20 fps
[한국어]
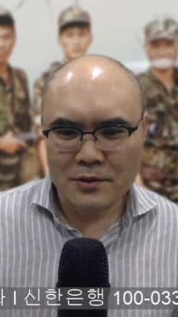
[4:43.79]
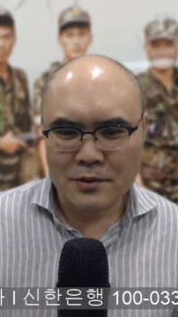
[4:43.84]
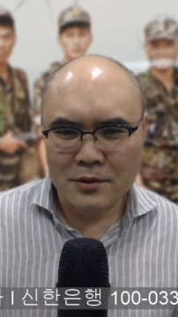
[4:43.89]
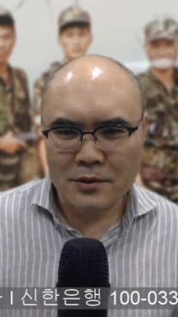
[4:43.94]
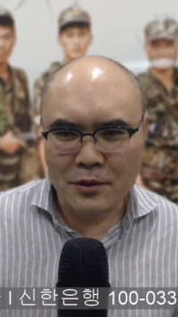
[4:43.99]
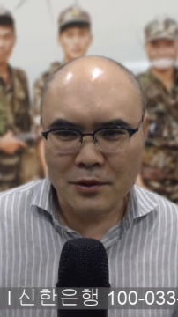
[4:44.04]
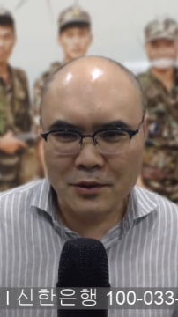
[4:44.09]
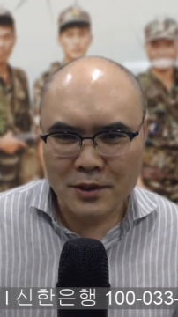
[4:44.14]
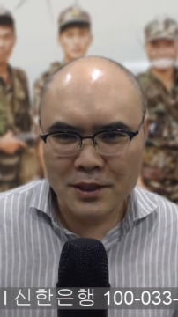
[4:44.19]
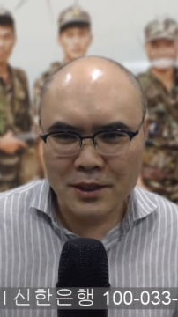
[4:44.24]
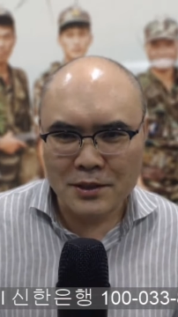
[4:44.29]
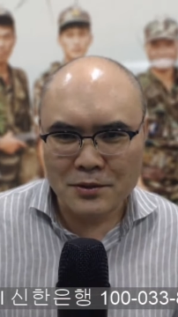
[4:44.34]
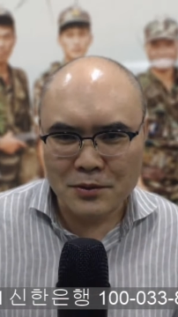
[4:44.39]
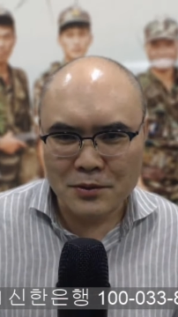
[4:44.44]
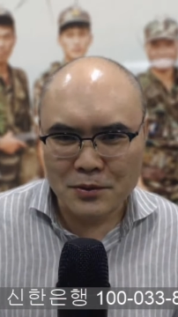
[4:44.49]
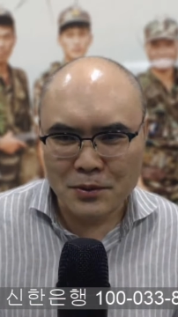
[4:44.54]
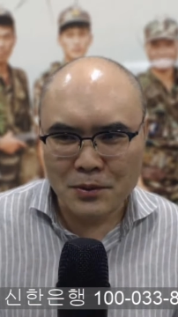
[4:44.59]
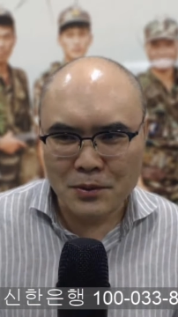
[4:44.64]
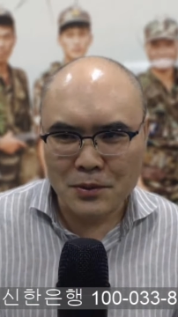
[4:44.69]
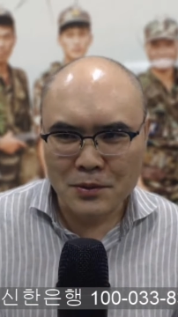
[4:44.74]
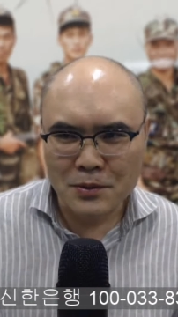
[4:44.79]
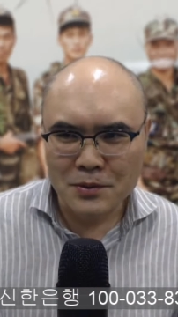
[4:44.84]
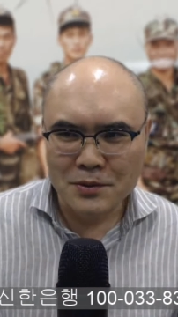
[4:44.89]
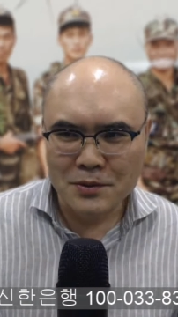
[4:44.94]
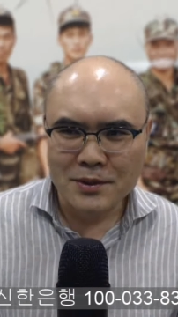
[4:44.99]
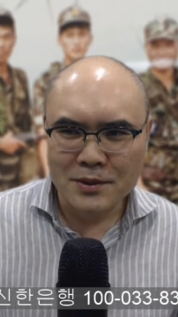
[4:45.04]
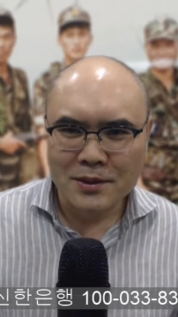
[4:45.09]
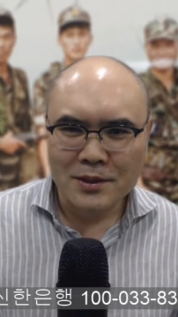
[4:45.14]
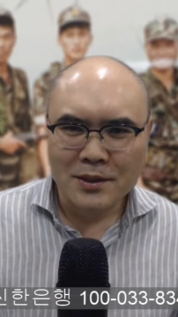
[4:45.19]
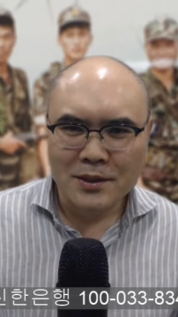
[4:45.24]
거기에서도
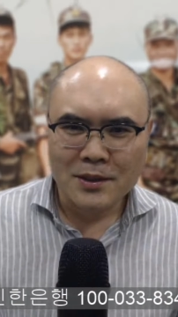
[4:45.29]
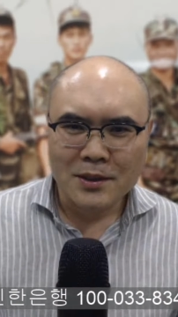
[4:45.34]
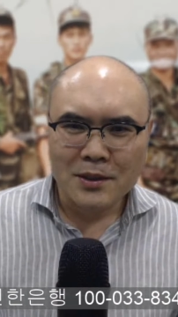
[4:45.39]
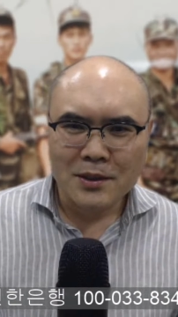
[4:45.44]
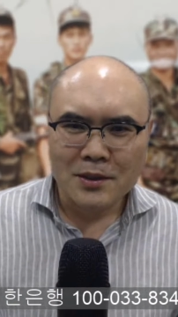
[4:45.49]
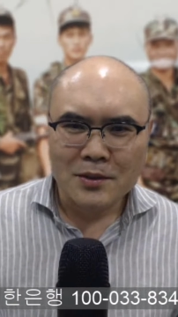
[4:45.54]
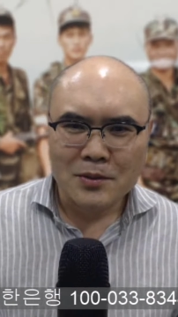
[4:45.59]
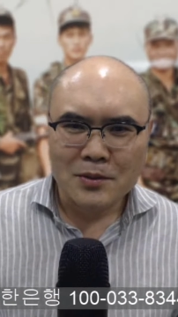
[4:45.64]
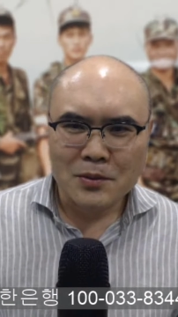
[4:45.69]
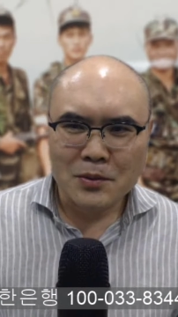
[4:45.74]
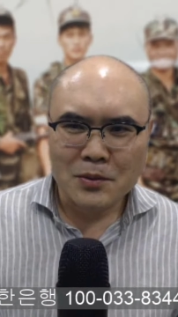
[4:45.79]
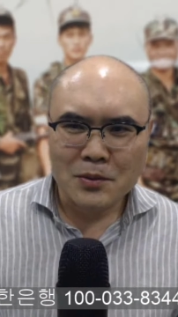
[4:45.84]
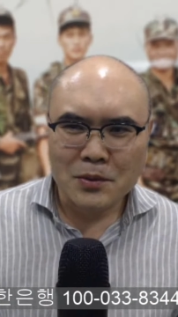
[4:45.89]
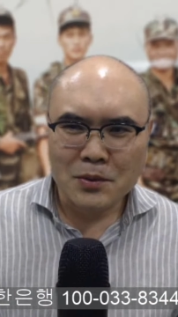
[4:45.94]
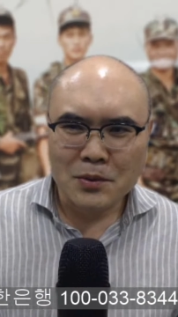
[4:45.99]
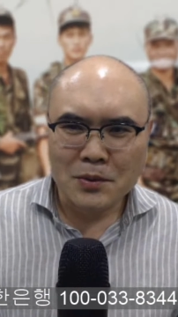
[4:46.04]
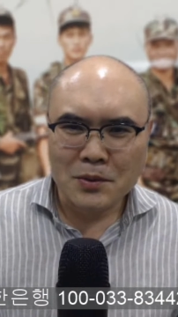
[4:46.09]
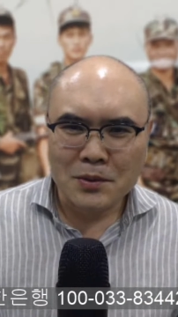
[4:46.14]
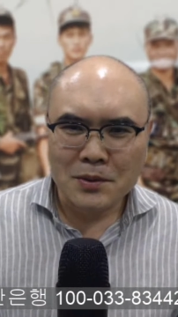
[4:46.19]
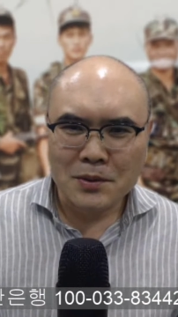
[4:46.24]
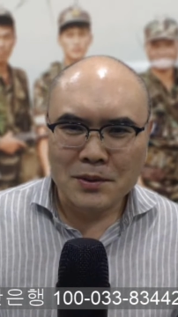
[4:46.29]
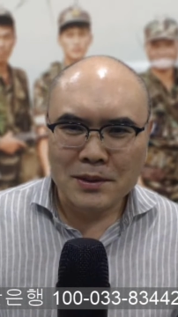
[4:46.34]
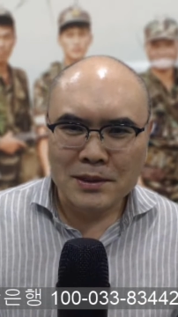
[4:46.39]
또